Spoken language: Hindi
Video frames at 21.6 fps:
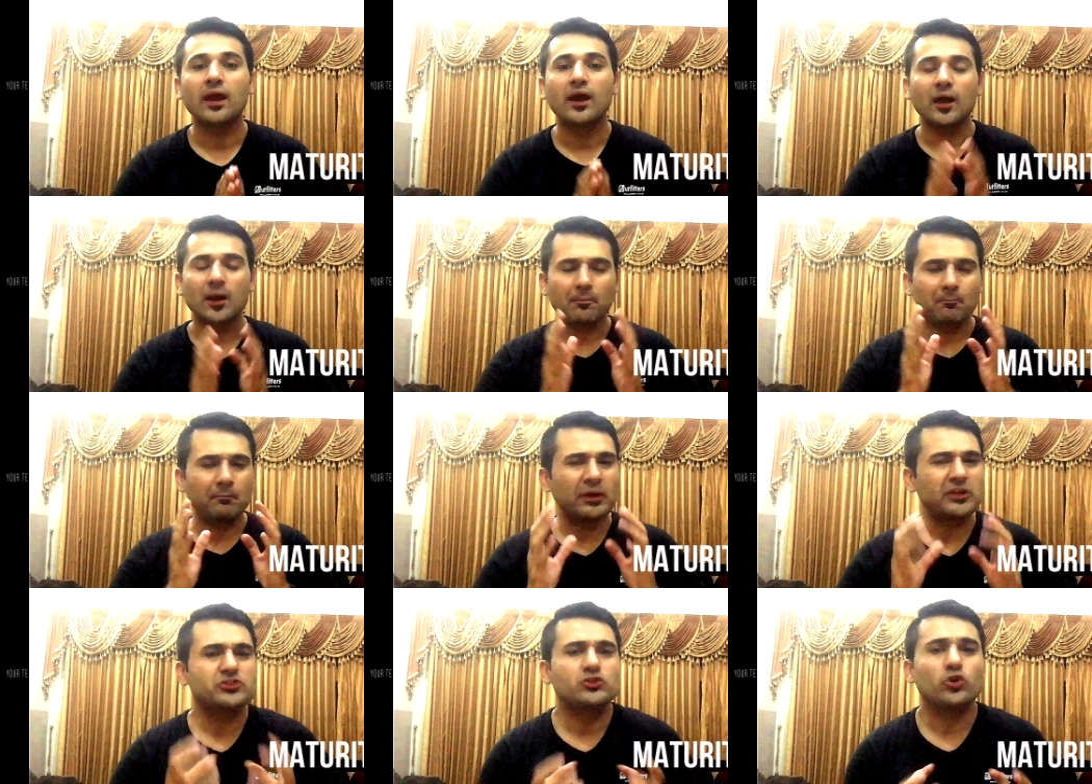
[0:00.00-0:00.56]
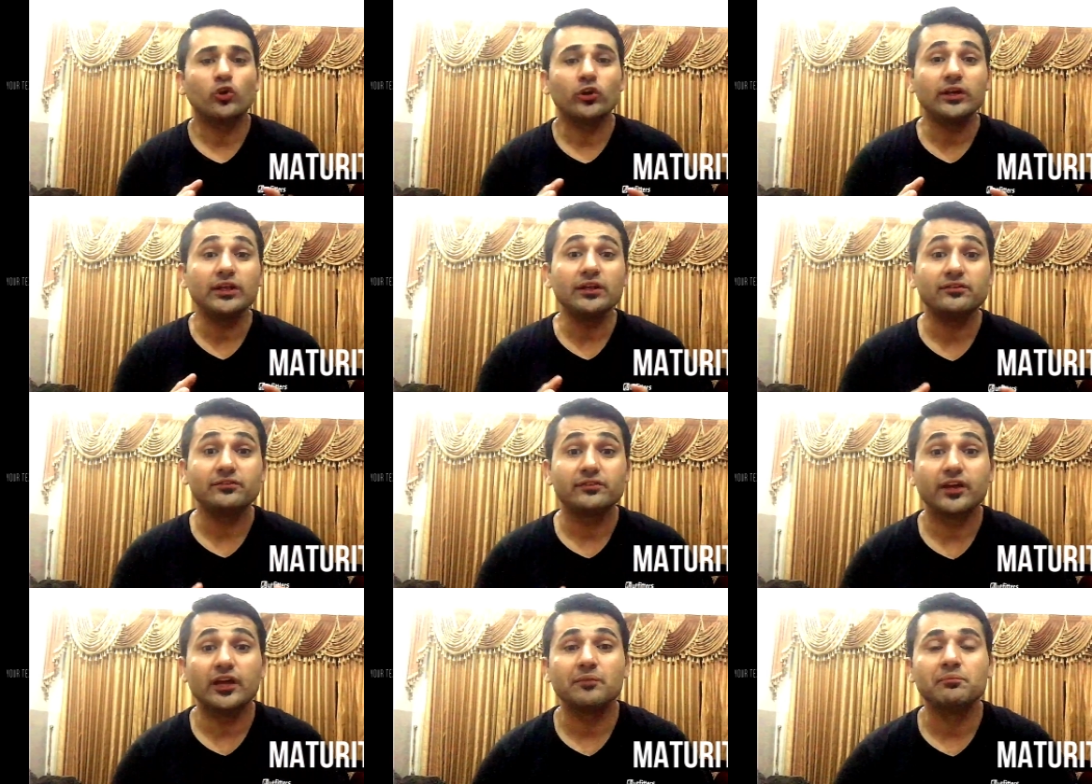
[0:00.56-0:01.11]
मेच्योरिटी
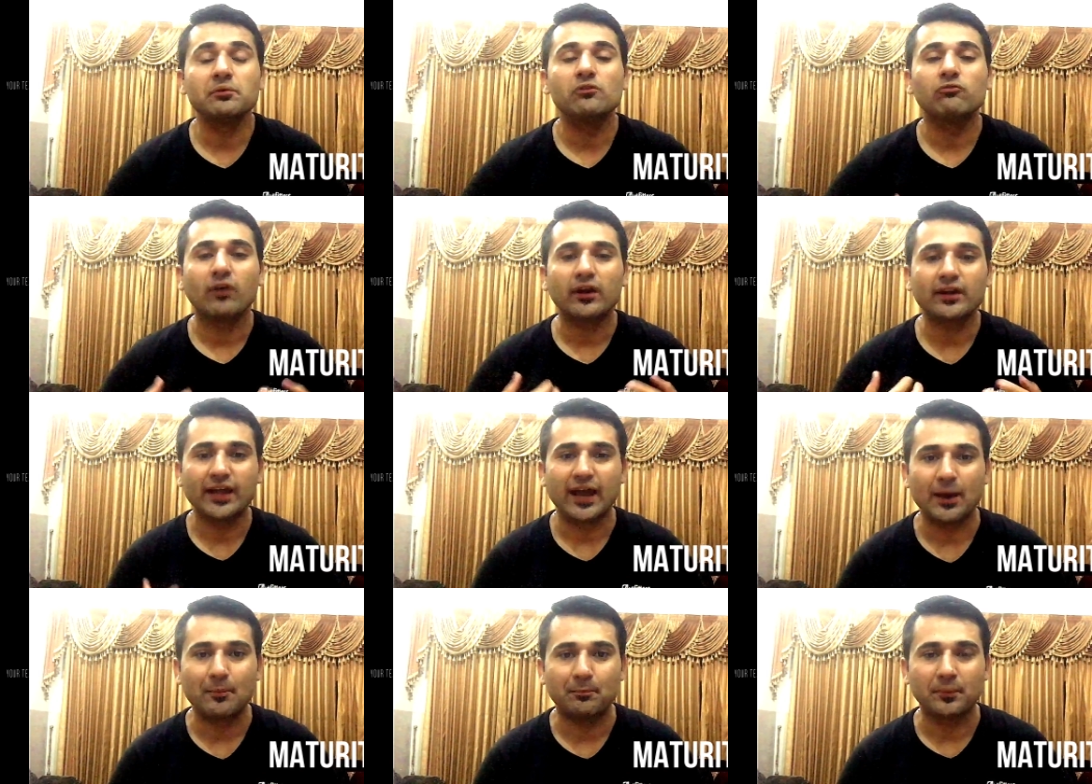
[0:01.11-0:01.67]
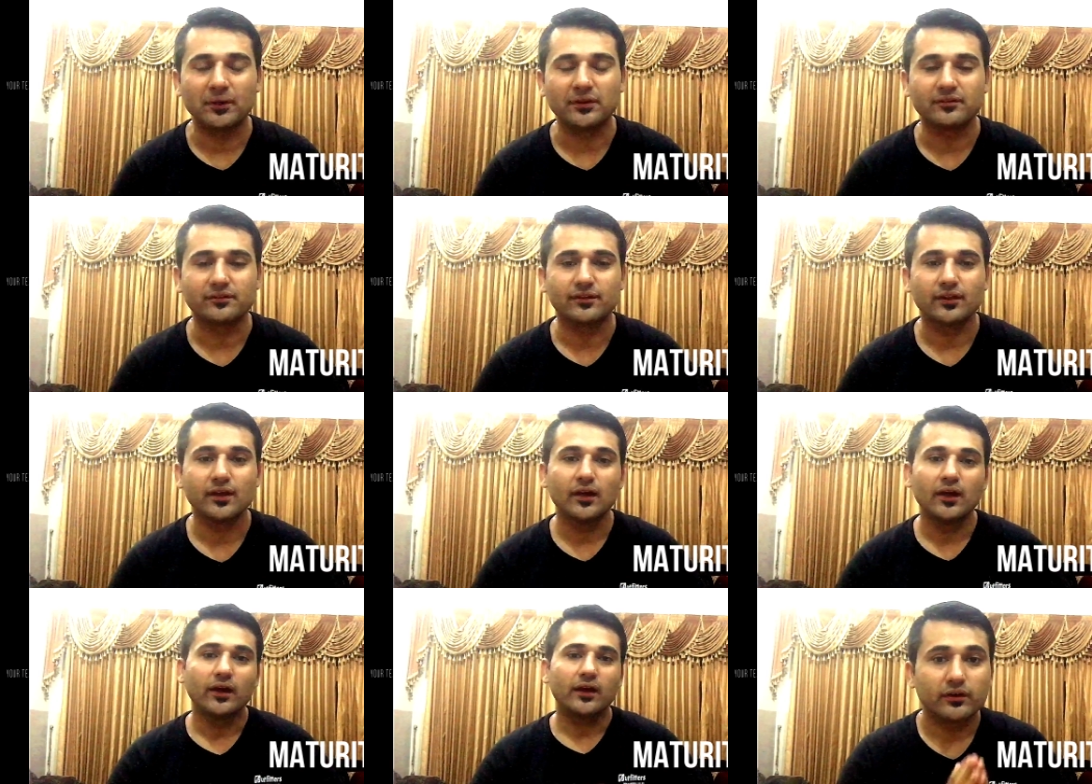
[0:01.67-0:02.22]
स्टेज में व्हाट हैपेंस
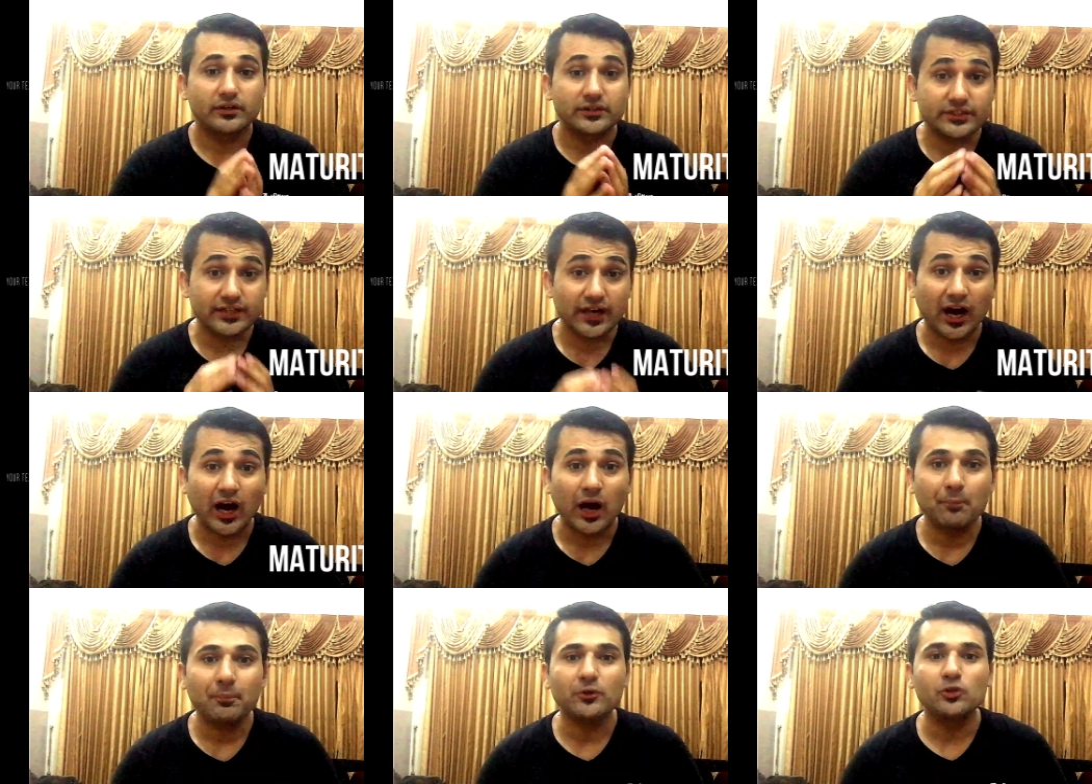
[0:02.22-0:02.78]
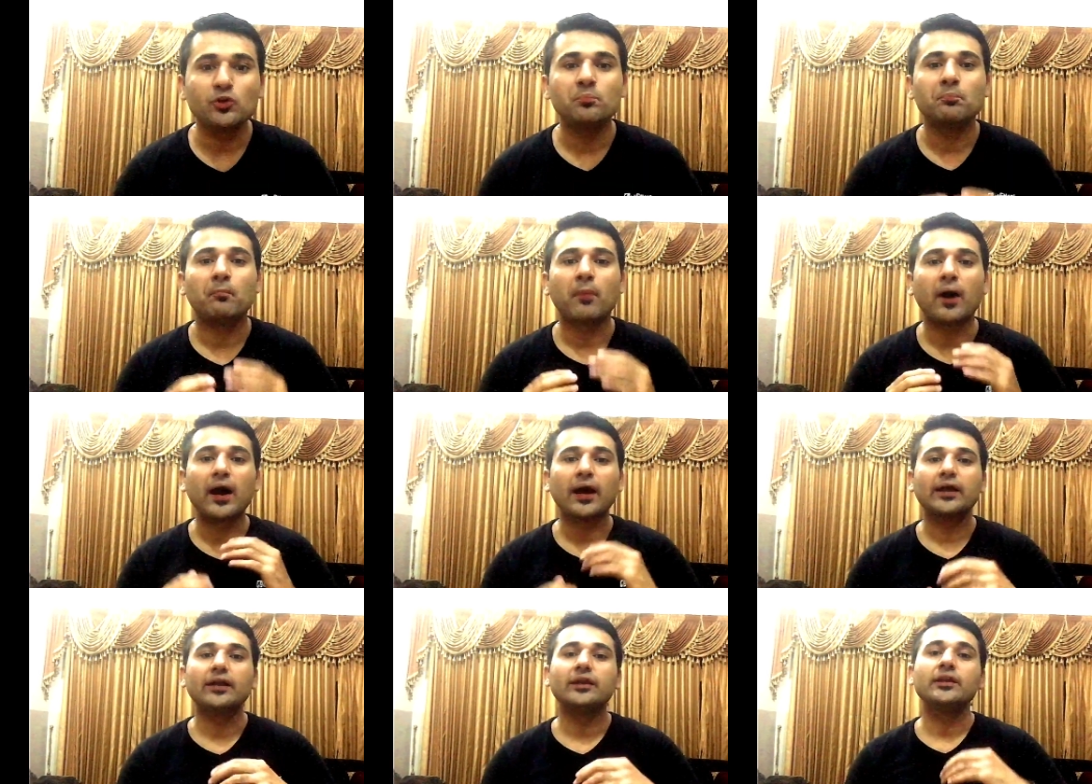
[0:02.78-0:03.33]
यहाँ पे जो
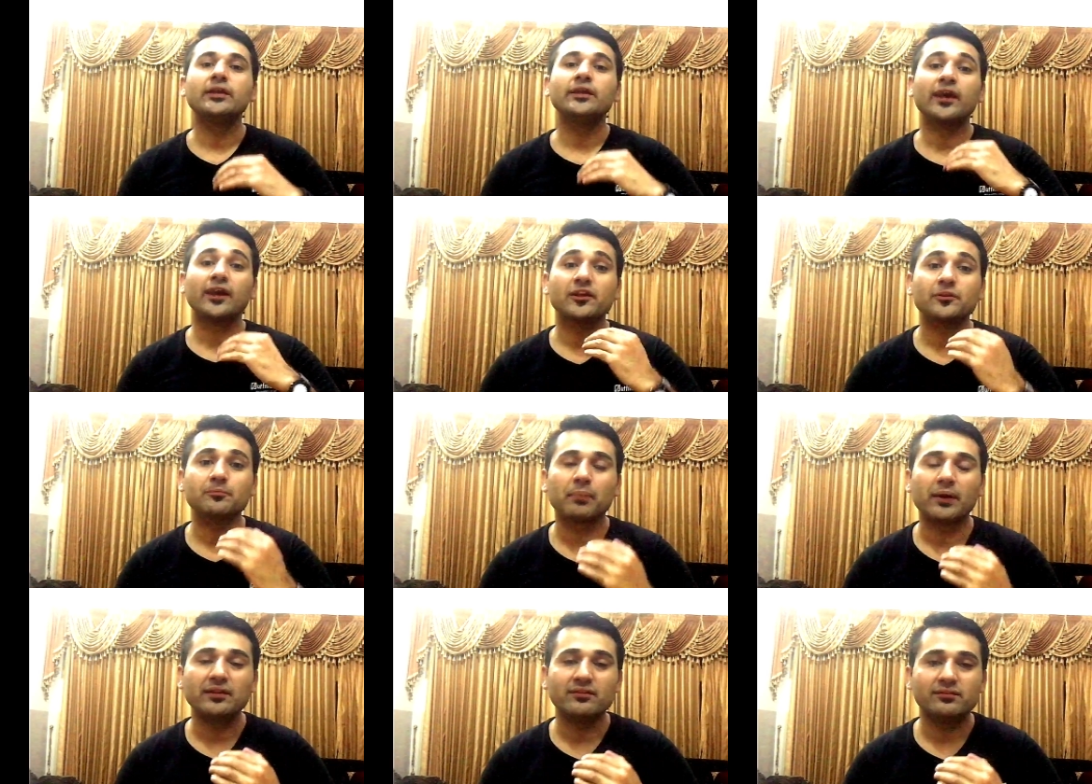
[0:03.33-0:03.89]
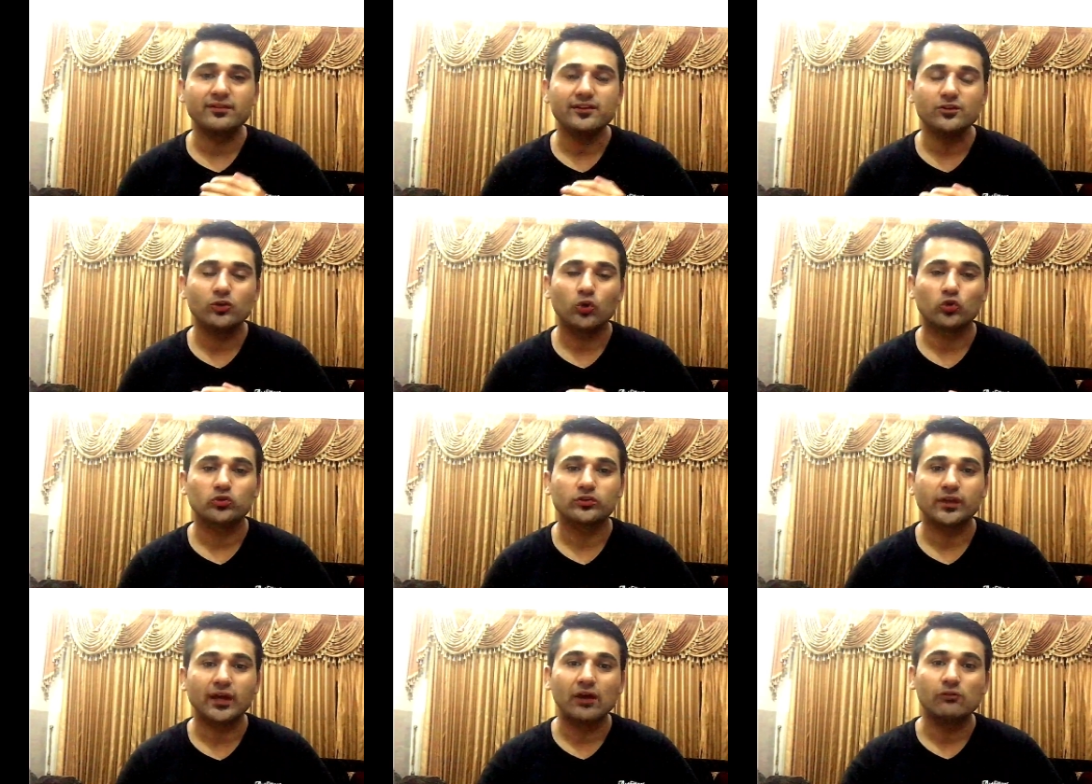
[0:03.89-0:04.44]
मार्केटिंग एक्सपेंसेस
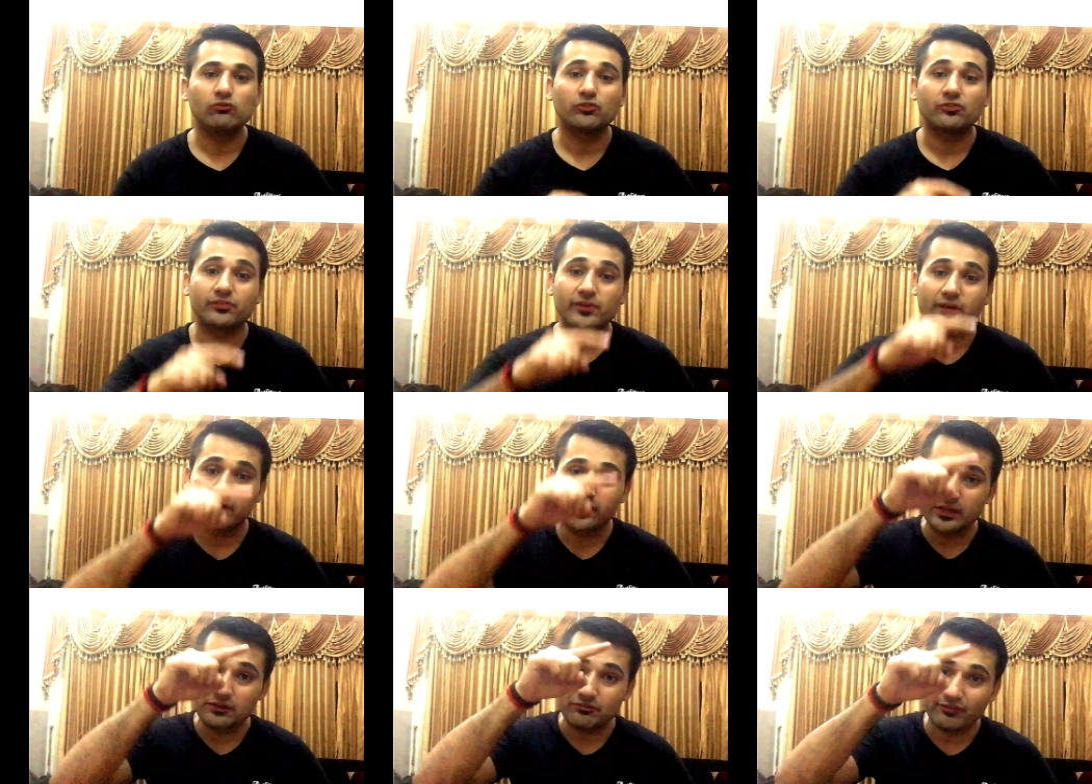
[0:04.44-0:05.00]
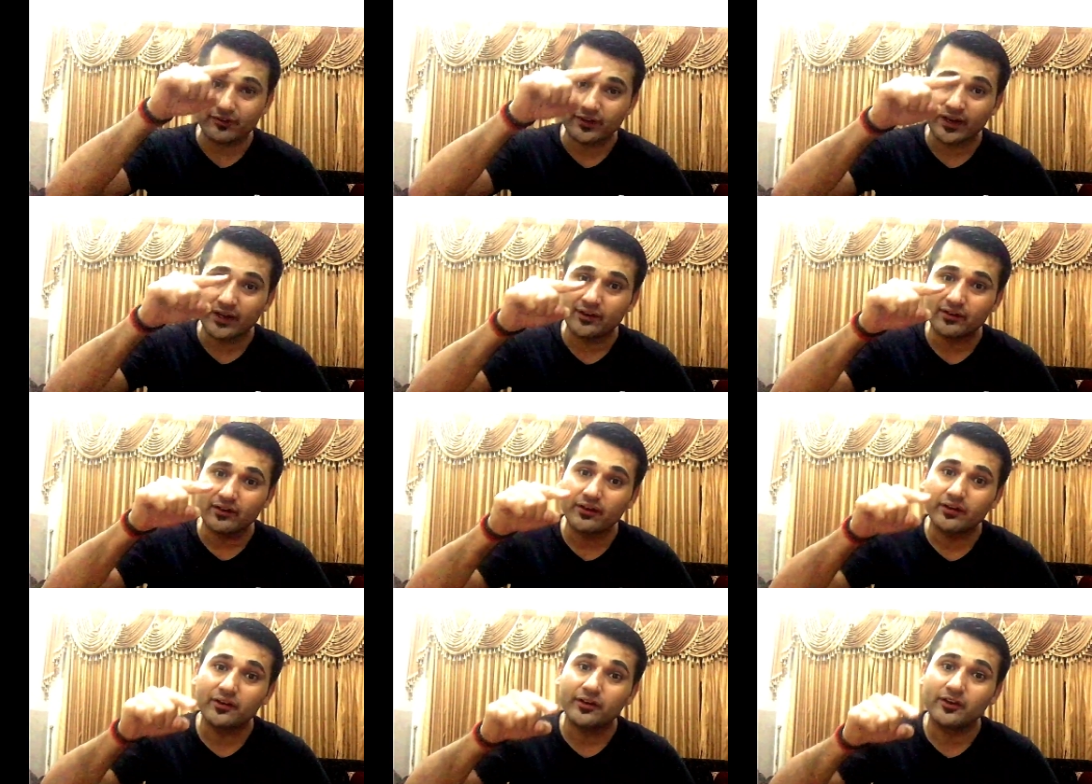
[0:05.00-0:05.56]
होते हैं वो
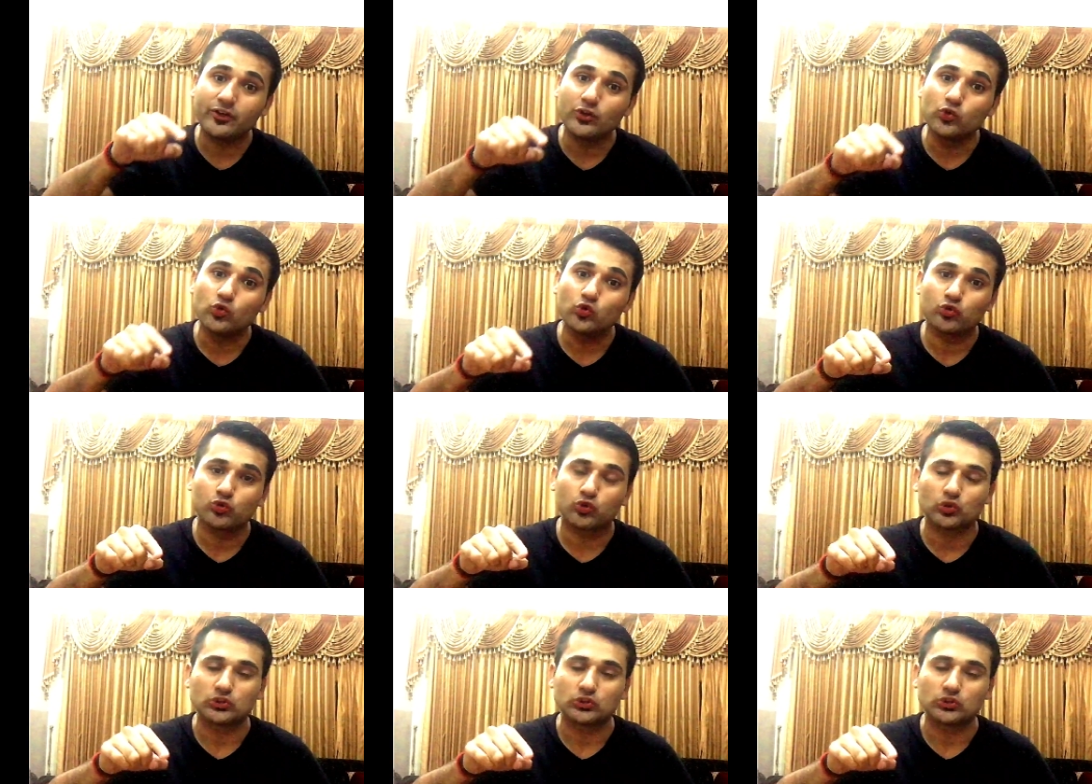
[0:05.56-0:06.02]
सिग्निफिकेंटली रिड्यूस हो